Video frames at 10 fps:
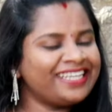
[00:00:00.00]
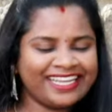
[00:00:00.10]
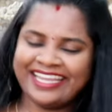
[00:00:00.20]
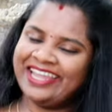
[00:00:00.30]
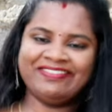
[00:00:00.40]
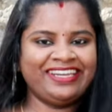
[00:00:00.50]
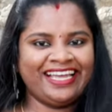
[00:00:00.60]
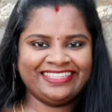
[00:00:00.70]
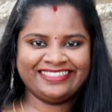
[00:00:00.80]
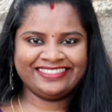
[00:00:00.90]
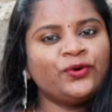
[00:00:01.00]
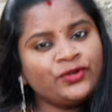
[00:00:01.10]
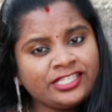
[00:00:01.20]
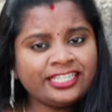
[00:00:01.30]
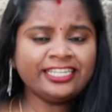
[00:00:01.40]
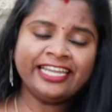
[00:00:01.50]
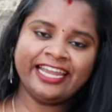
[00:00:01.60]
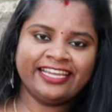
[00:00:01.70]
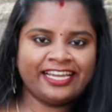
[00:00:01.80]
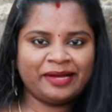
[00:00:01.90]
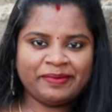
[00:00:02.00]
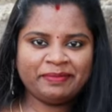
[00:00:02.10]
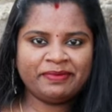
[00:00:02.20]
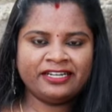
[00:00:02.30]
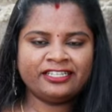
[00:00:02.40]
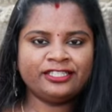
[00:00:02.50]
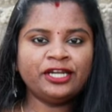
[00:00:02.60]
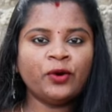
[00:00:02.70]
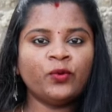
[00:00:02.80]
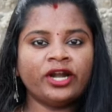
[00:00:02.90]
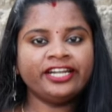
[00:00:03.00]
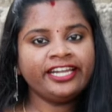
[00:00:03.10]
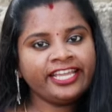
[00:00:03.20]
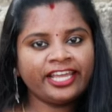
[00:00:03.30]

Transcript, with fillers: சிக்கே விழாது ஒரு சிலர் எனக்கு கமெண்ட் பண்ணுறது நான் ஒன்